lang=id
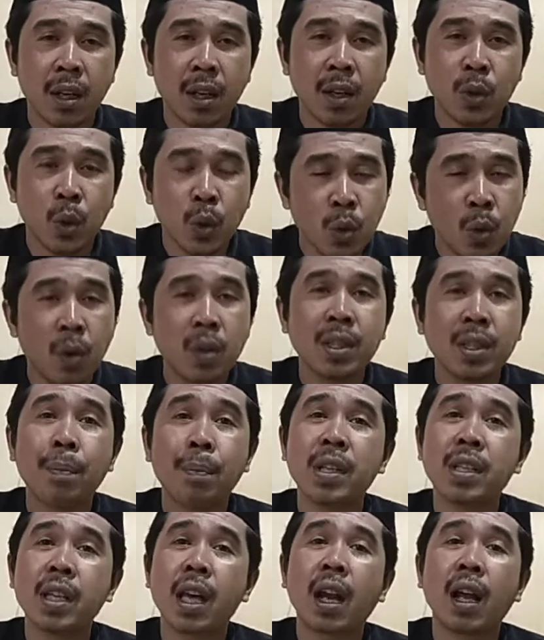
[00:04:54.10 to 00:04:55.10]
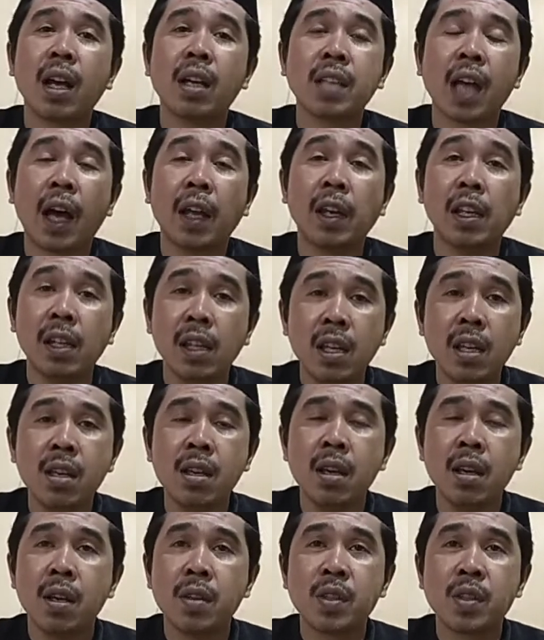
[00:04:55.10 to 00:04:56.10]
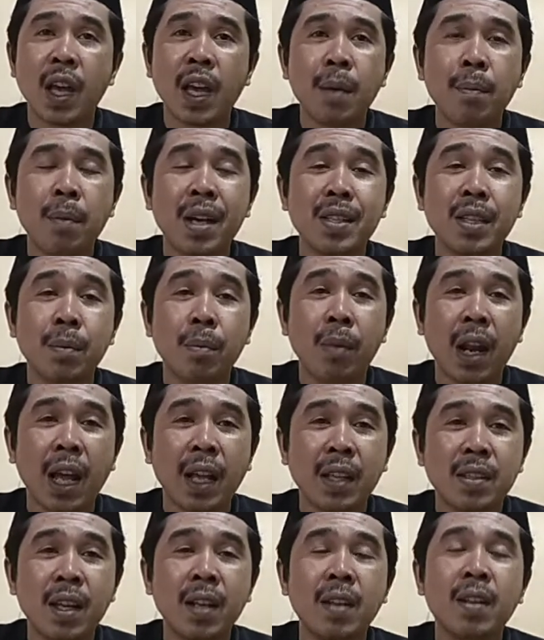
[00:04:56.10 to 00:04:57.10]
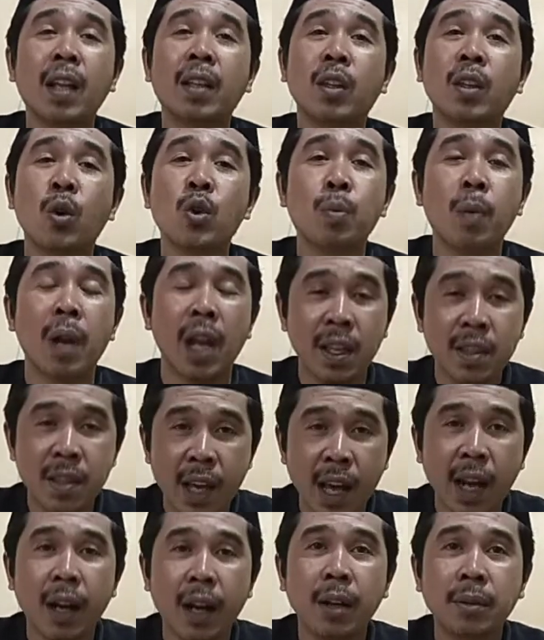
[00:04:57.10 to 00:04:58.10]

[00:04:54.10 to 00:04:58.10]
Jujur sampai saat, saat ini saya masih belajar dan terus belajar.